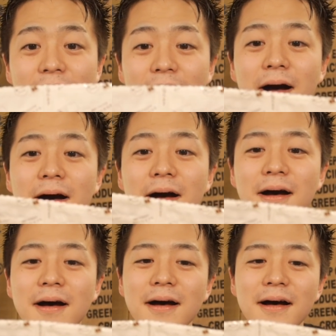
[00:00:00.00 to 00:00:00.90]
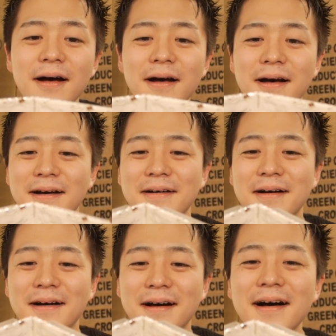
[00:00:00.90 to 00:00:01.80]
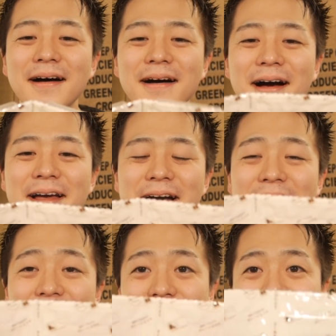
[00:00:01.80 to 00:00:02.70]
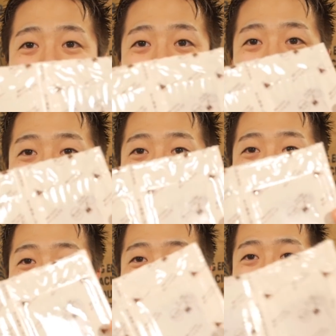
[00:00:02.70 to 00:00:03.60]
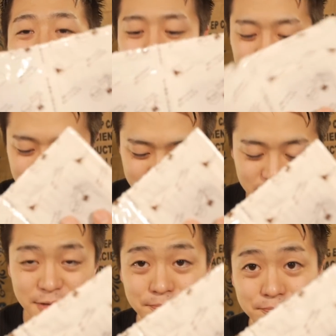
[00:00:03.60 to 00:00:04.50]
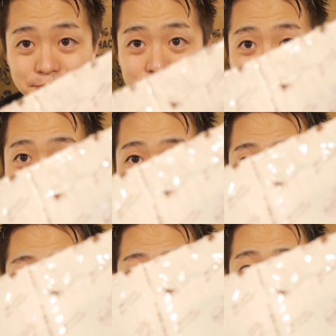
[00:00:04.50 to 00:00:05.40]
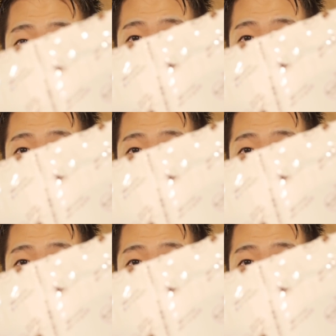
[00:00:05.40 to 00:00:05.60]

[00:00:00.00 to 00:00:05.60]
あーあーはいはいはい。あ、わかった。あ、こんな風に、なんだろ